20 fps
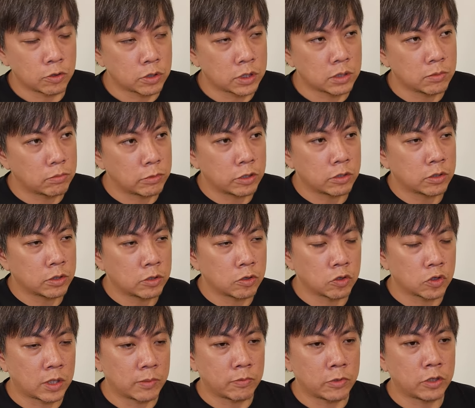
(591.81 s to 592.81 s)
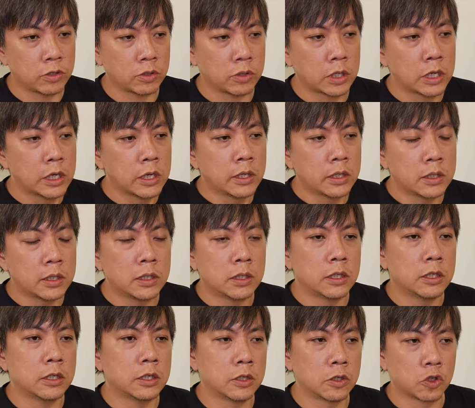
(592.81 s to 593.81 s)
就是没有，就算没有
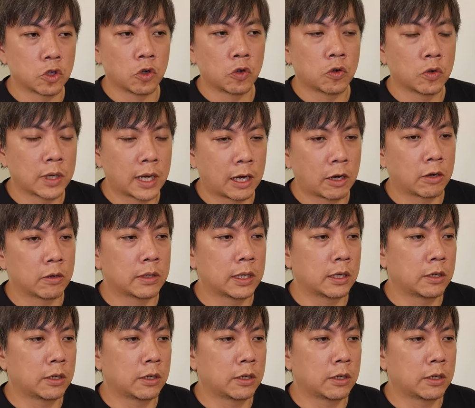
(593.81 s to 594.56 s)
任何的酬劳，